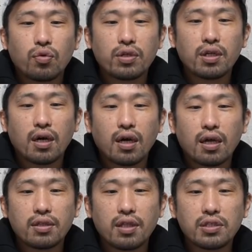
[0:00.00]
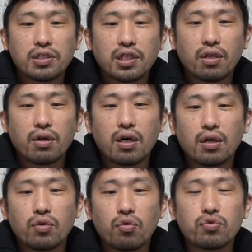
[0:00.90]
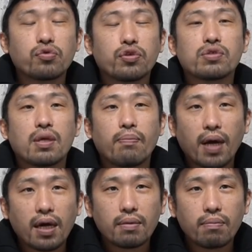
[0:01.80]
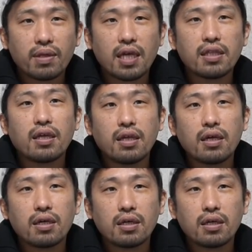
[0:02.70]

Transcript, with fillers: トリラーが提示してたのが6億4000万、うん、まあ大体ね、